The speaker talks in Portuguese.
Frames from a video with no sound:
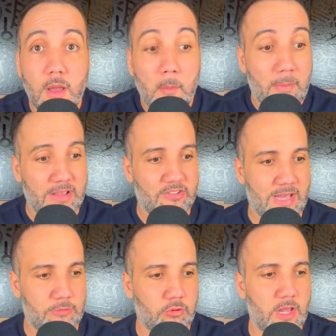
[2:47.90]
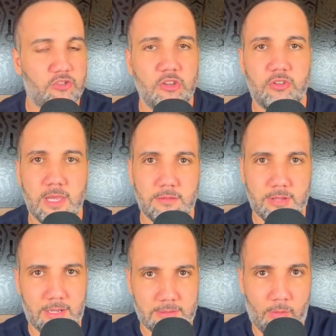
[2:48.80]
Mas acho que a gente tem que
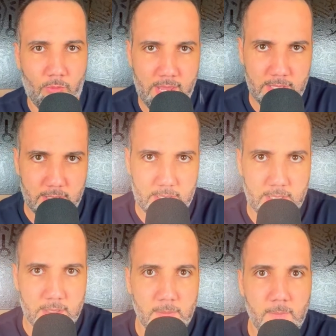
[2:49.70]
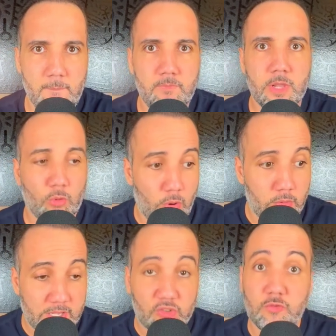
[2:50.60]
tratar o Hendrick com
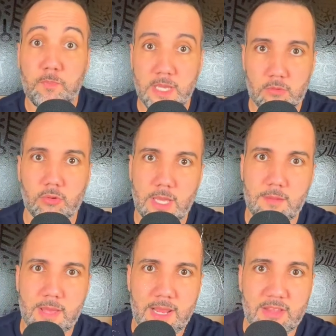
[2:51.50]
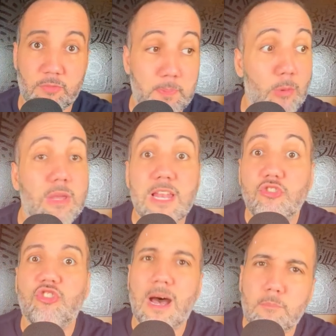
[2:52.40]
o respeito que ele merece pelo que ele
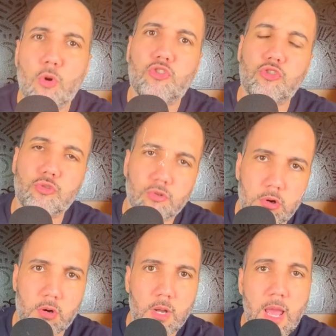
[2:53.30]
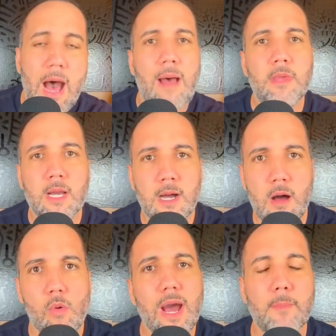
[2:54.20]
já mostrou.
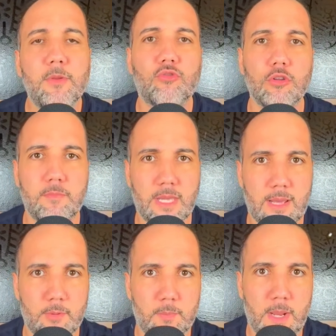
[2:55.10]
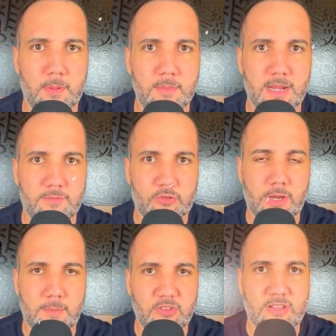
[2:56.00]
Amigão, o cara pisou no Bernabéu pela primeira vez com
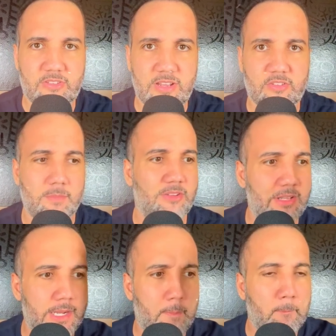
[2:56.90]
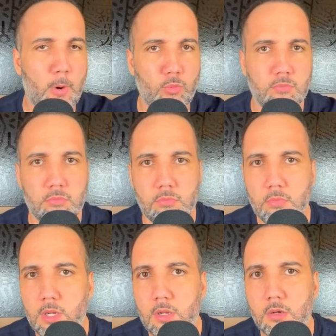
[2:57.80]
a camisa da seleção brasileira, pum,
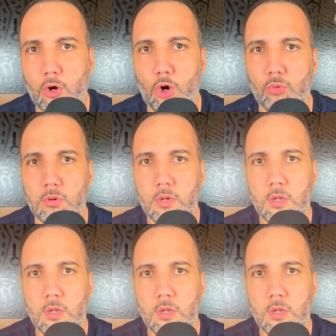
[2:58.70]
gol.